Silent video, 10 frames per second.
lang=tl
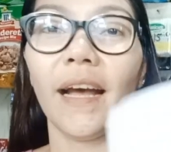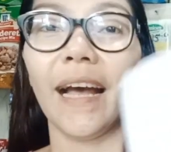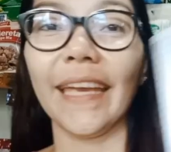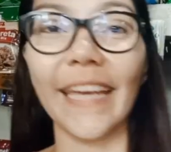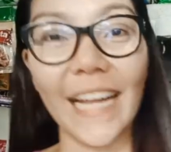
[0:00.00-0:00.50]

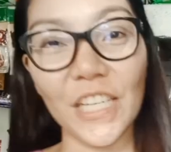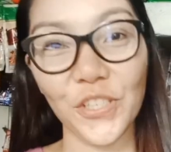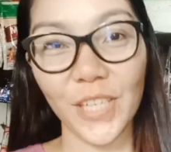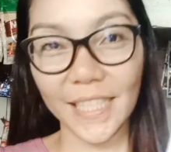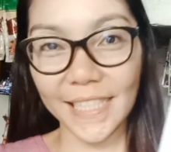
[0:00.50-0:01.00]
Ayan, as
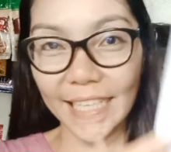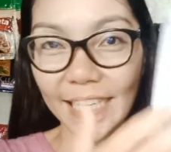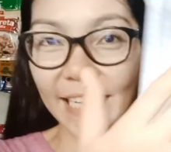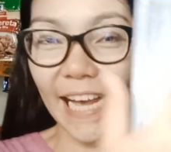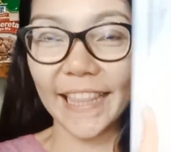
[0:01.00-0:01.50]
you can
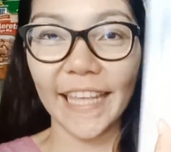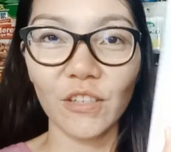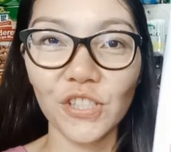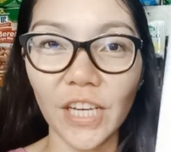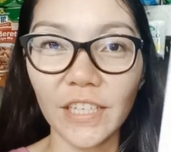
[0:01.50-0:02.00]
see, hinati
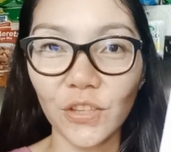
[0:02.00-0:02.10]
ko siya.